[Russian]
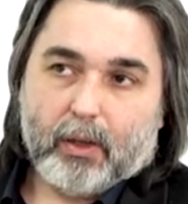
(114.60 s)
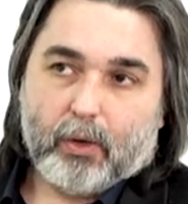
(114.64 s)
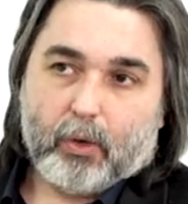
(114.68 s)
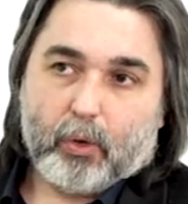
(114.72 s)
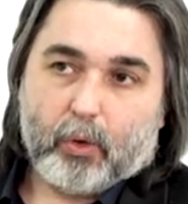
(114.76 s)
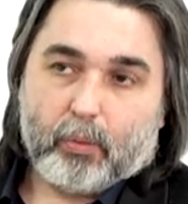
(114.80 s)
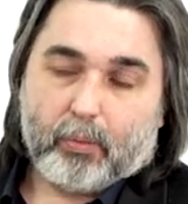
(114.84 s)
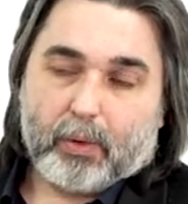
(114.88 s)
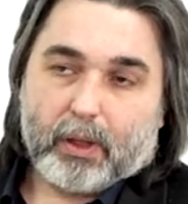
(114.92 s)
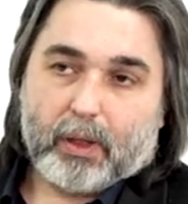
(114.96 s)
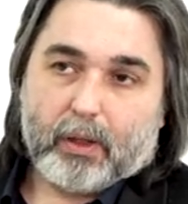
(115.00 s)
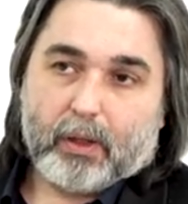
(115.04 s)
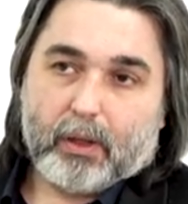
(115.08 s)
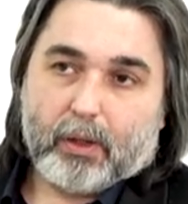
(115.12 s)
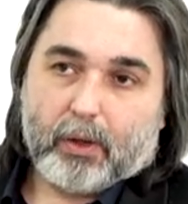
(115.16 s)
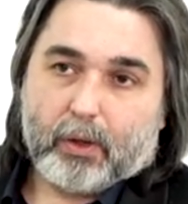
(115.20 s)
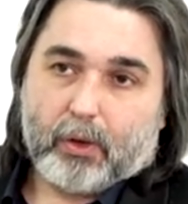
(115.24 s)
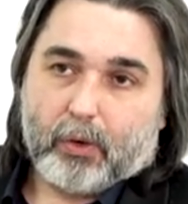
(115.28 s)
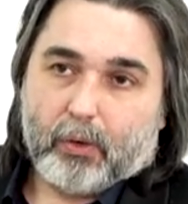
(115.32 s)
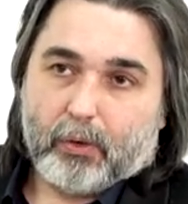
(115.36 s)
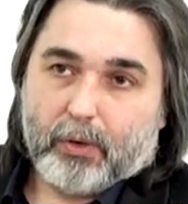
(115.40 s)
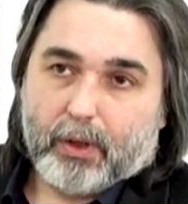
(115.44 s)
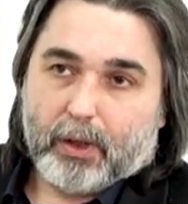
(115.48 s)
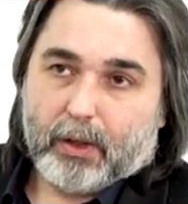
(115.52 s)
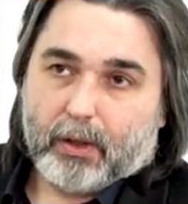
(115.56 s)
той модели,
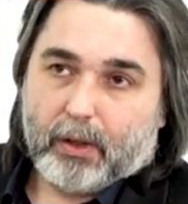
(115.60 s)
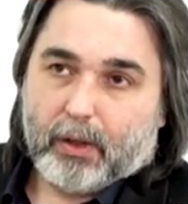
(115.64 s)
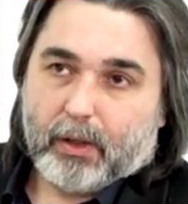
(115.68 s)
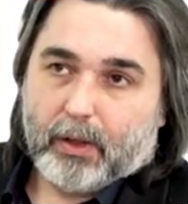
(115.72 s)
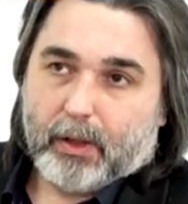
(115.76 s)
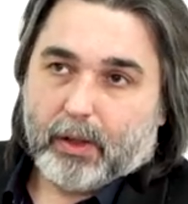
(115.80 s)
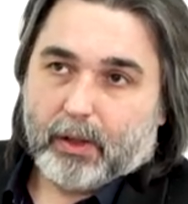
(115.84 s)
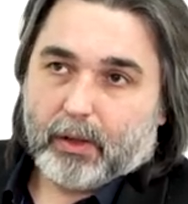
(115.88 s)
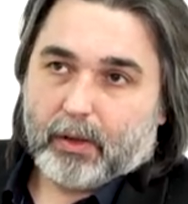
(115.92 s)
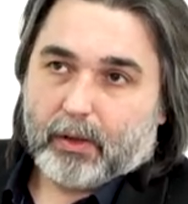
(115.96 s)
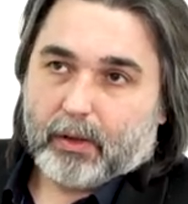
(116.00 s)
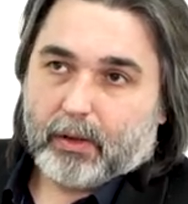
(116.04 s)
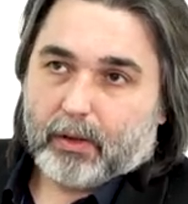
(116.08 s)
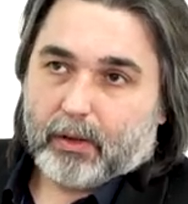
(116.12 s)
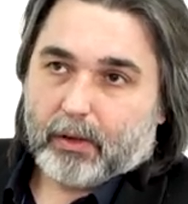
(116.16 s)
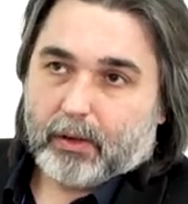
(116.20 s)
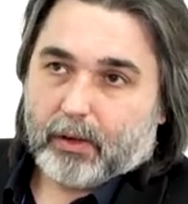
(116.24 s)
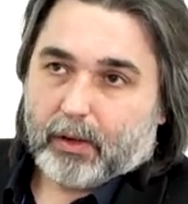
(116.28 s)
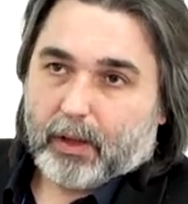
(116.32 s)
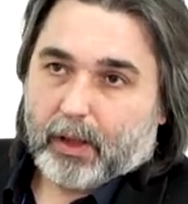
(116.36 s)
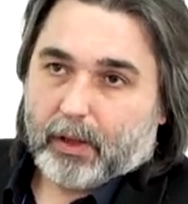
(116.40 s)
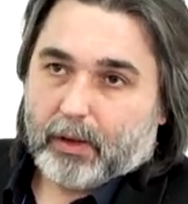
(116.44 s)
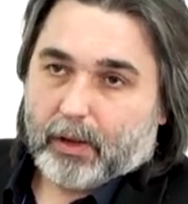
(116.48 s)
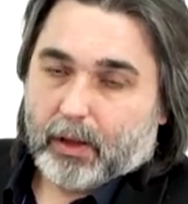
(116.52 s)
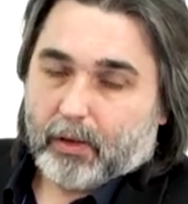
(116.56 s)
что если есть э,
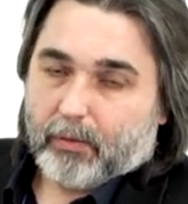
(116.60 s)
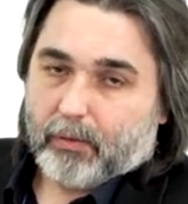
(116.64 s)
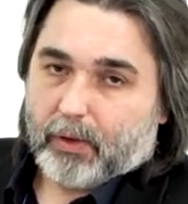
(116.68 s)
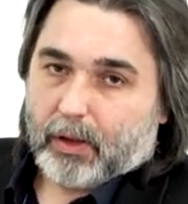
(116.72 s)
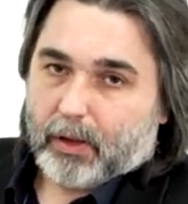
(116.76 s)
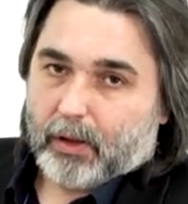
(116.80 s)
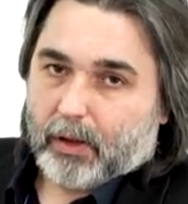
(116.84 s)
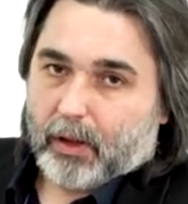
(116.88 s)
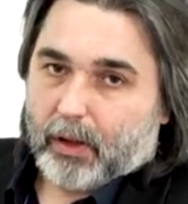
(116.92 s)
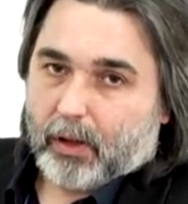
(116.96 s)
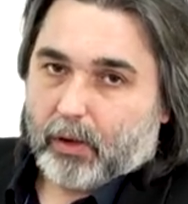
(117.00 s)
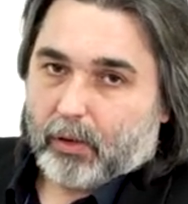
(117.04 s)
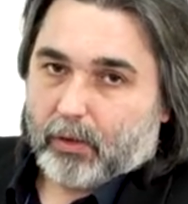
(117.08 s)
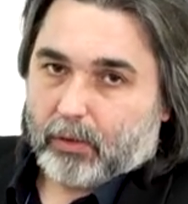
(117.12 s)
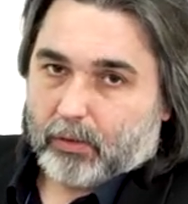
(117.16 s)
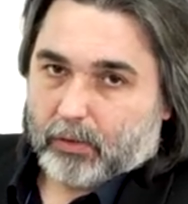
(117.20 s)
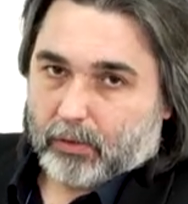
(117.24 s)
хотя бы одна